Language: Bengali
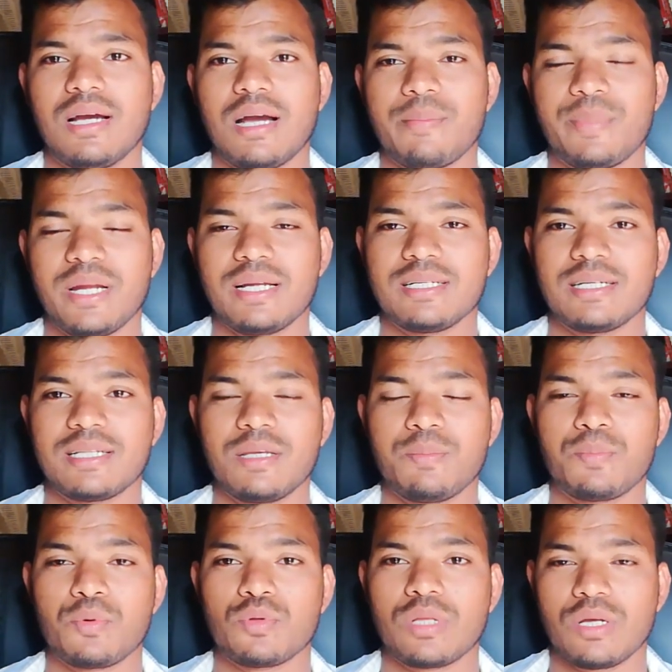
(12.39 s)
আপনারা যাতে
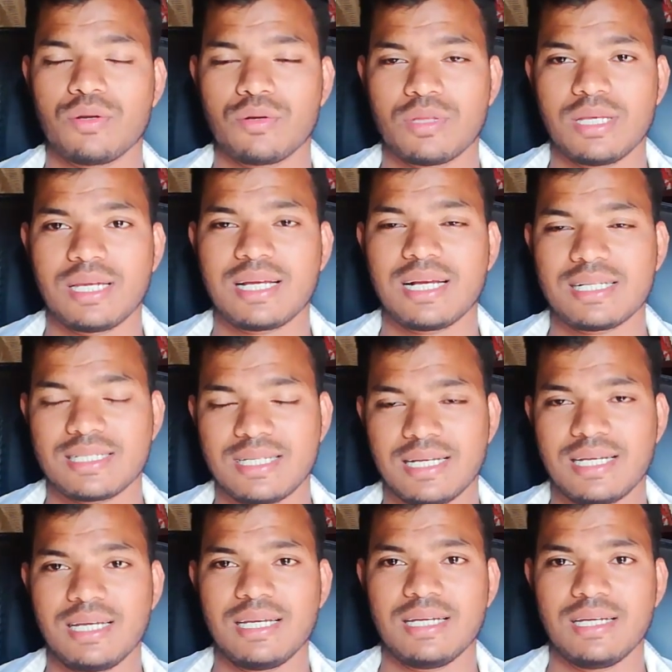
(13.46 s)
প্রতারকদের কাছ
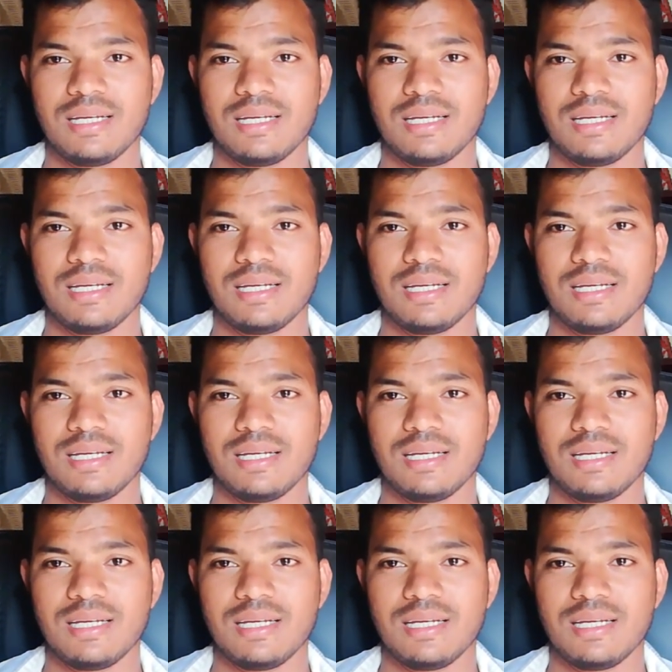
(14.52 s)
থেকে